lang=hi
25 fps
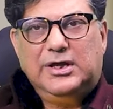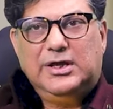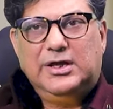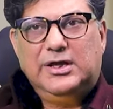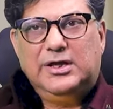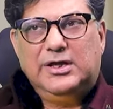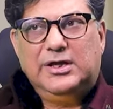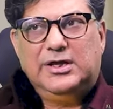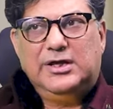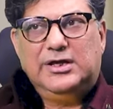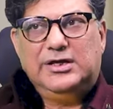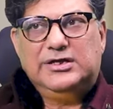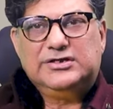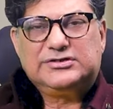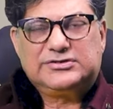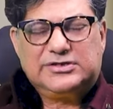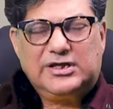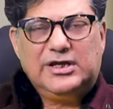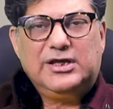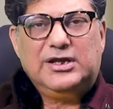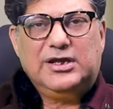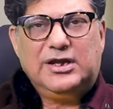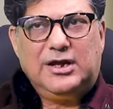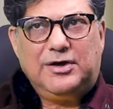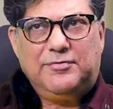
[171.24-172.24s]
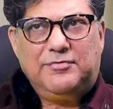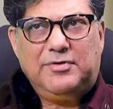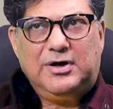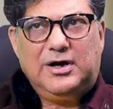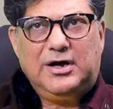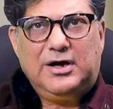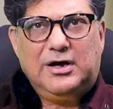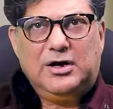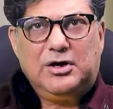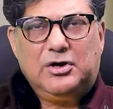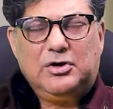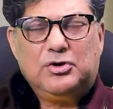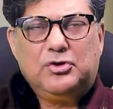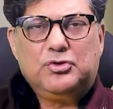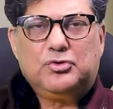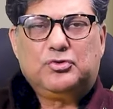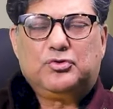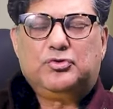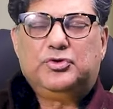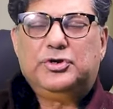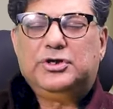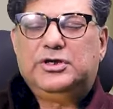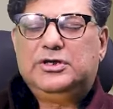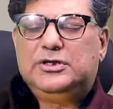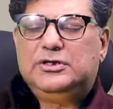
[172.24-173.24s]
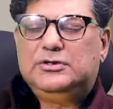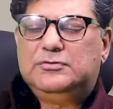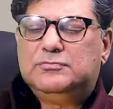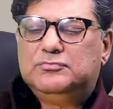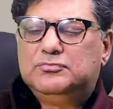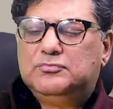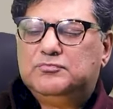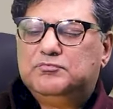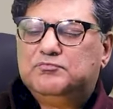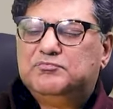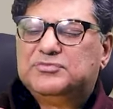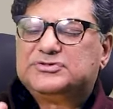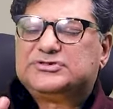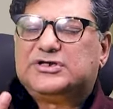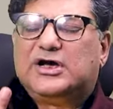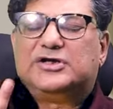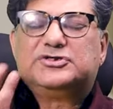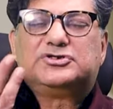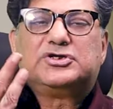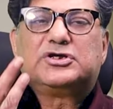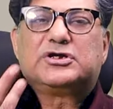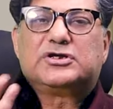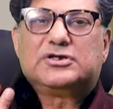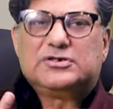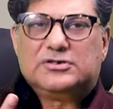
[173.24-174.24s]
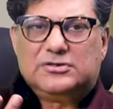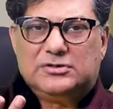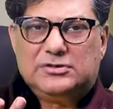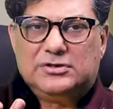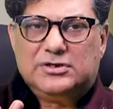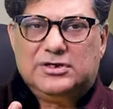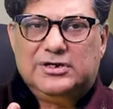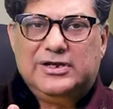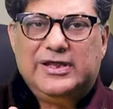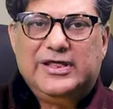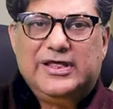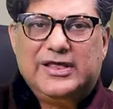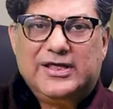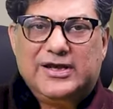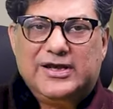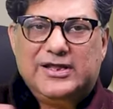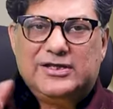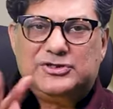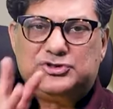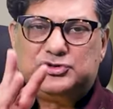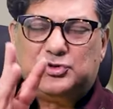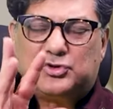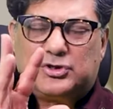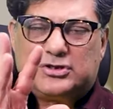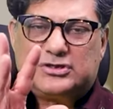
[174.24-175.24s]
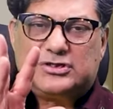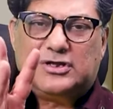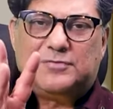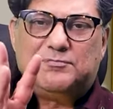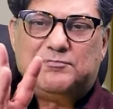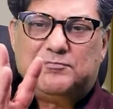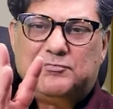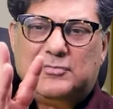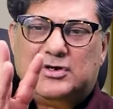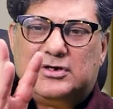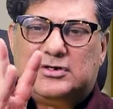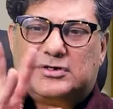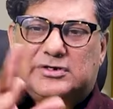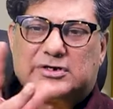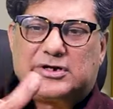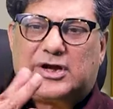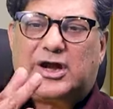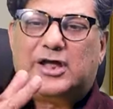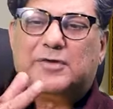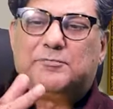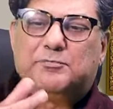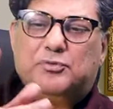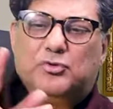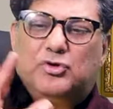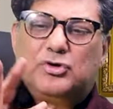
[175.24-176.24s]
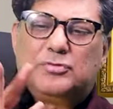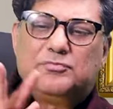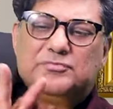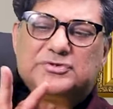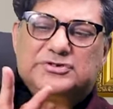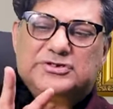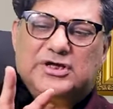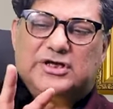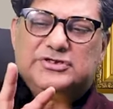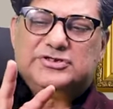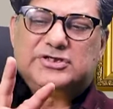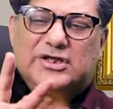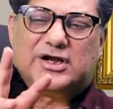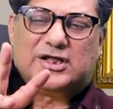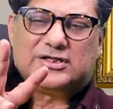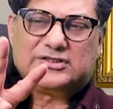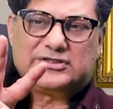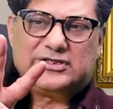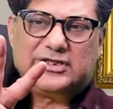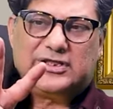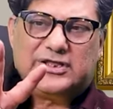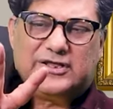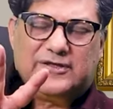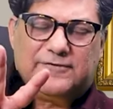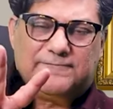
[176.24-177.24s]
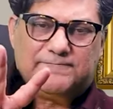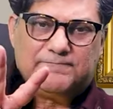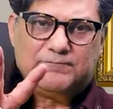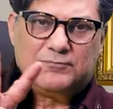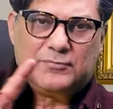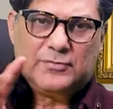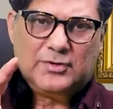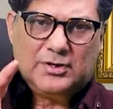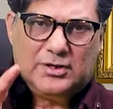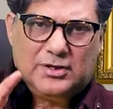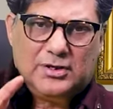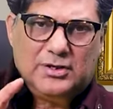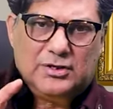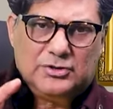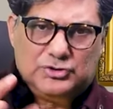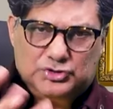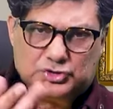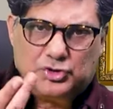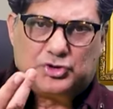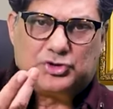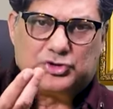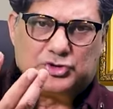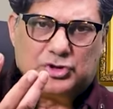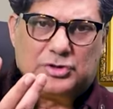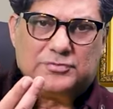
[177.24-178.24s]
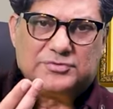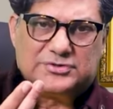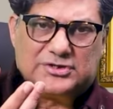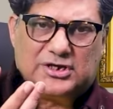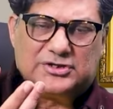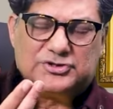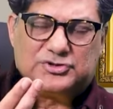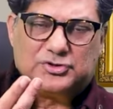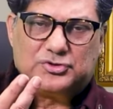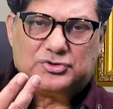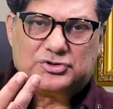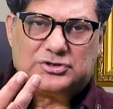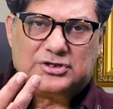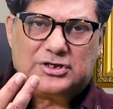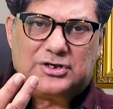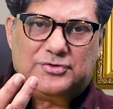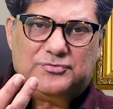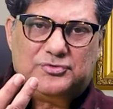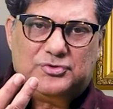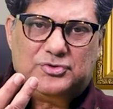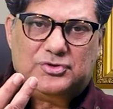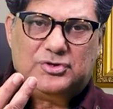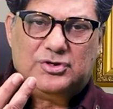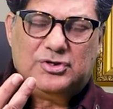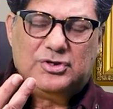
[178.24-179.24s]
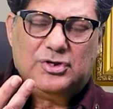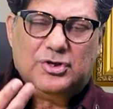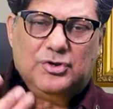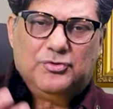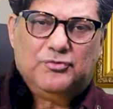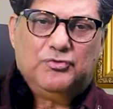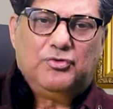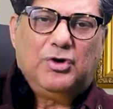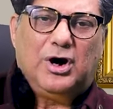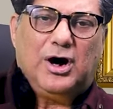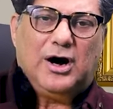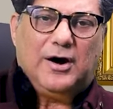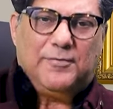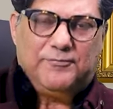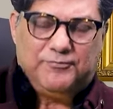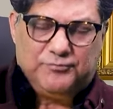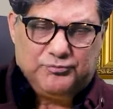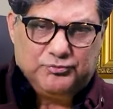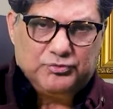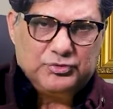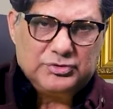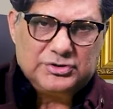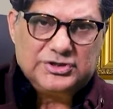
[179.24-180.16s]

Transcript: इसके अलावा कोई मसाजर ले एक छोटा सा ट्राईपोर्ड मसाजर आते हैं छोटे छोटे मसाजर होते हैं वो वो आप